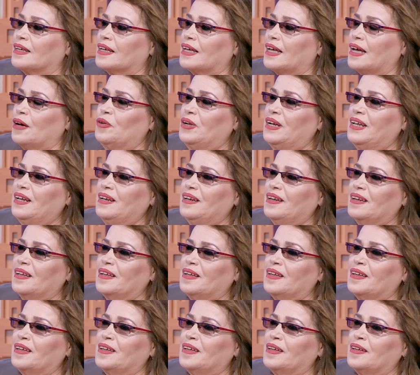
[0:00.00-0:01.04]
اولا
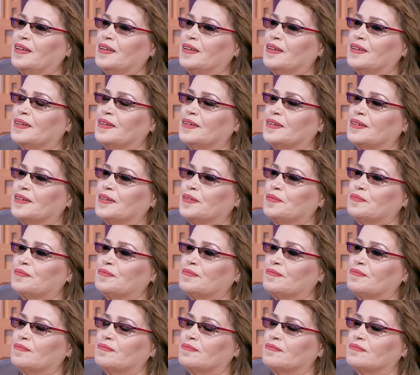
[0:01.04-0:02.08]
آه،
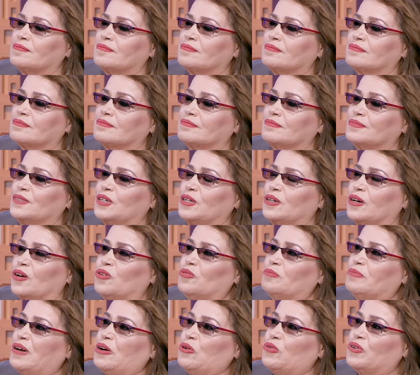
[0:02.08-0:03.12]
هو
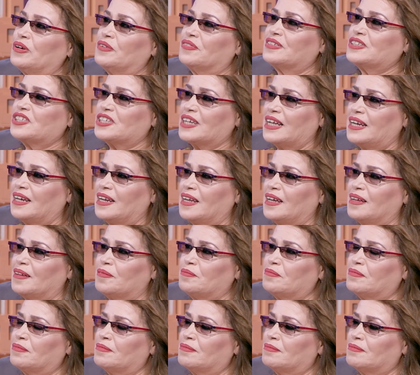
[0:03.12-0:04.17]
موقف ان شاء
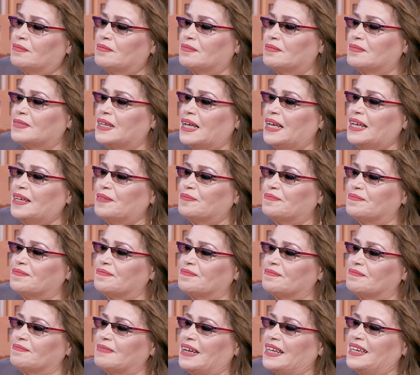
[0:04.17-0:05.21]
الله
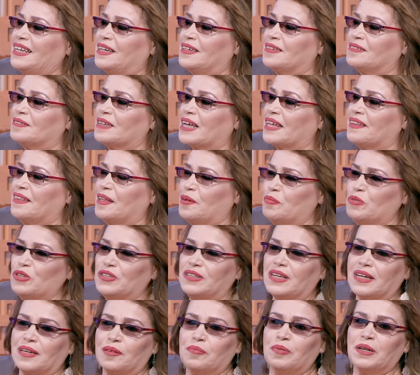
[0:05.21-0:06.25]
معناها خذا
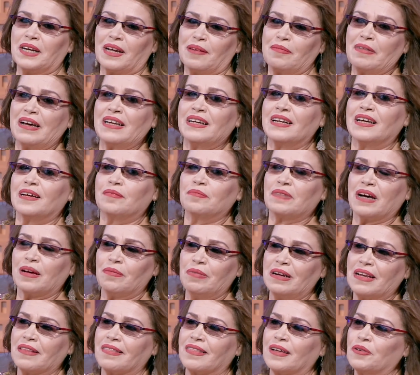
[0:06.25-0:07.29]
مده كبيره معناها من
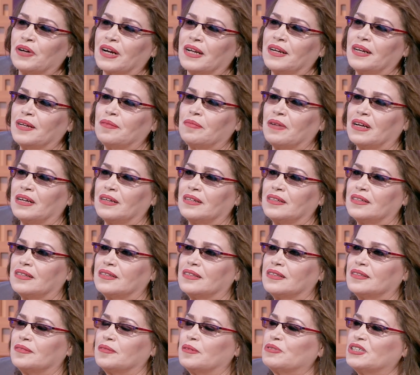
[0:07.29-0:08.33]
قبل الثوره انا ما
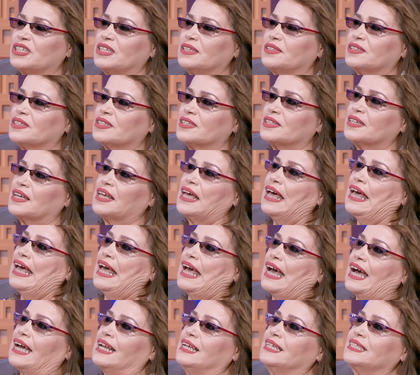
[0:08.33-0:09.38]
مشيتش
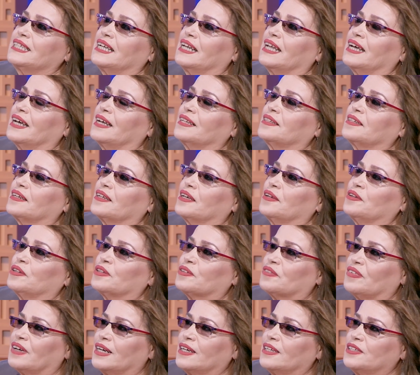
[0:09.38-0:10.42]
علاش على خاطر كي
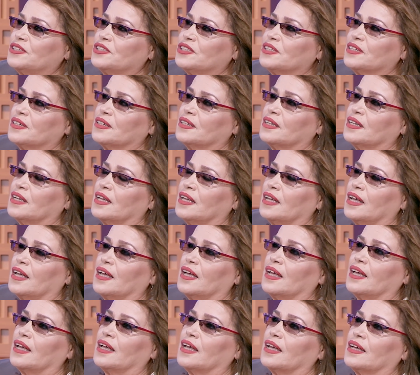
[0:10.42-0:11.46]
نتفرج
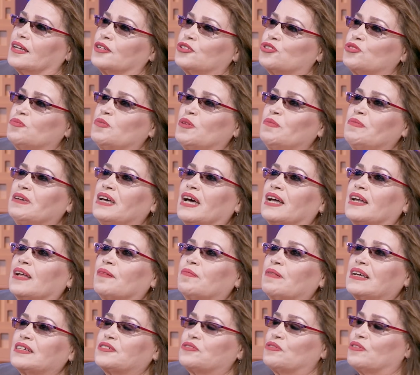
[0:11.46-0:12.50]
جو مي على
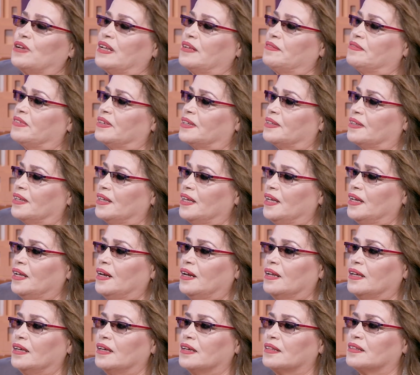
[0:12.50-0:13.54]
بلاس دو لانفيتي
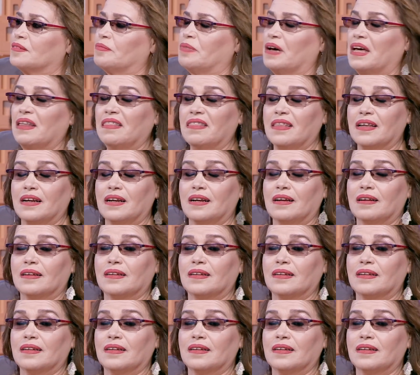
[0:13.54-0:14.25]
اللي يتبهذل